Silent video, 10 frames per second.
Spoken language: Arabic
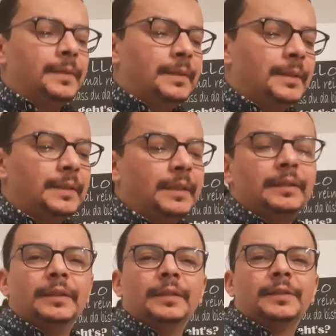آه،
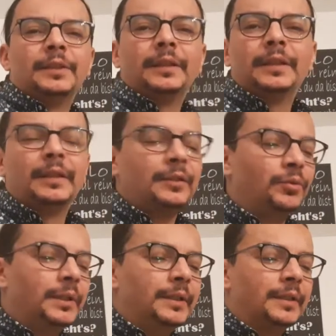غادي ان شاء الله
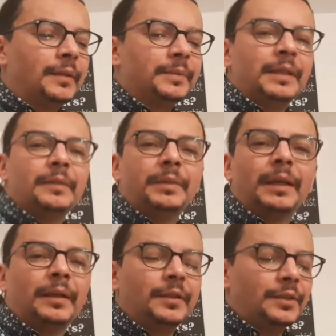يدخل علينا رمضان
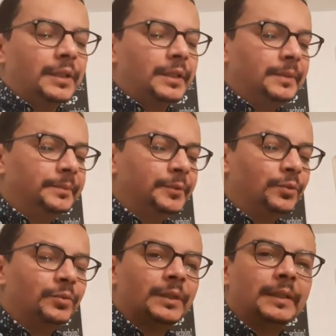بالخير ان شاء الله
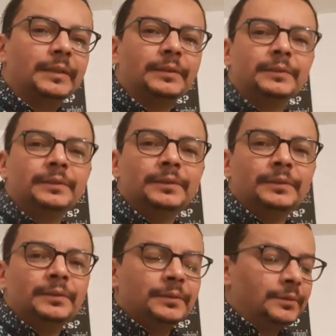تكونوا كاع
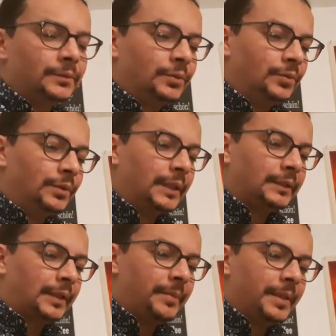تكونوا كاع
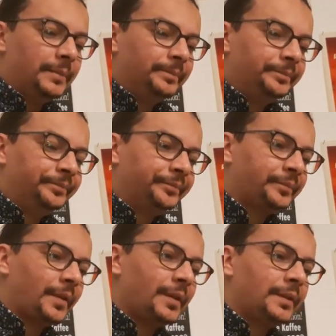طريبين
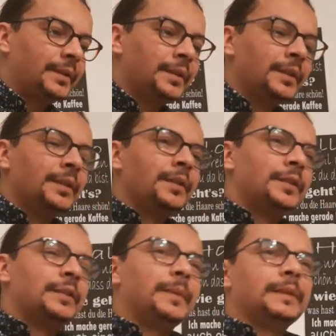
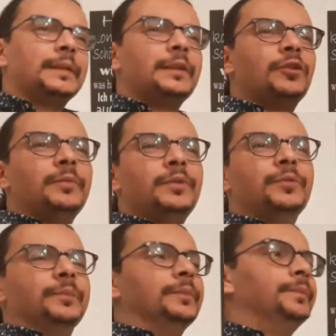بغيت نهضر لكم اليوم